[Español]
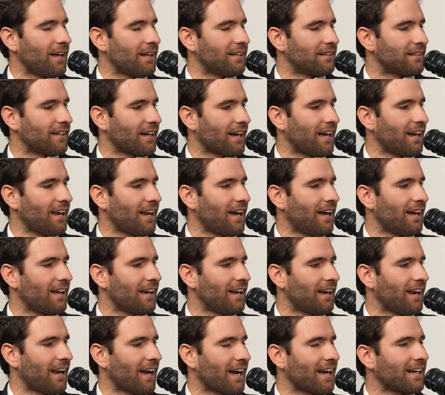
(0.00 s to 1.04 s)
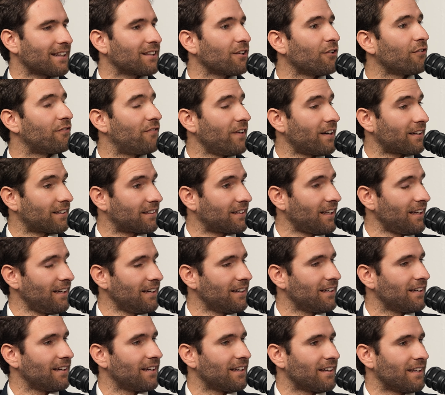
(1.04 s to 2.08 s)
entregar la, carta de
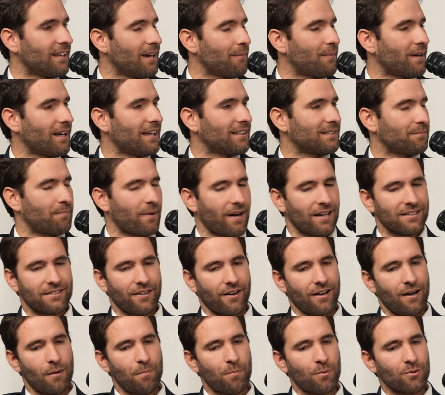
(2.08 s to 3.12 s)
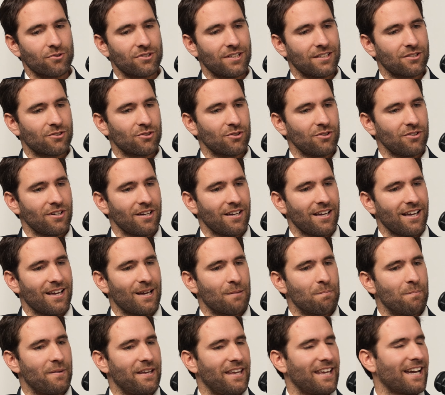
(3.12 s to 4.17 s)
oferta, ya para, cerrar el proceso,
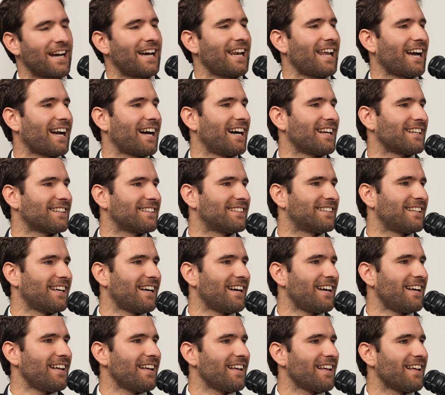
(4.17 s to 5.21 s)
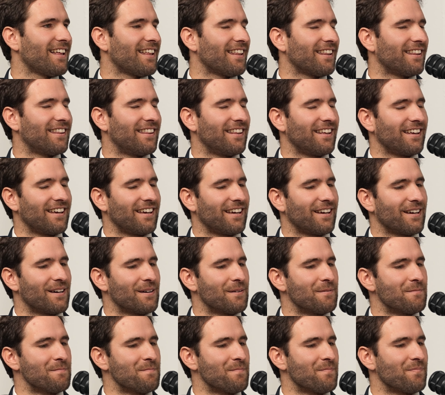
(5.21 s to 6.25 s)
me llega la carta
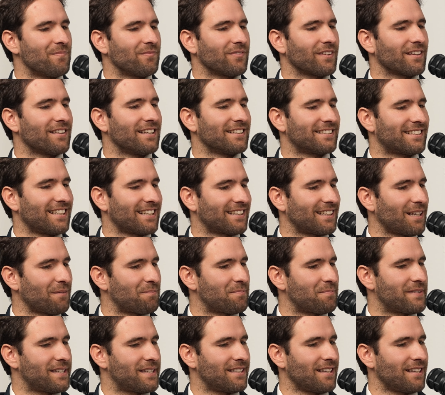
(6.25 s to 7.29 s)
de, mm, Startup,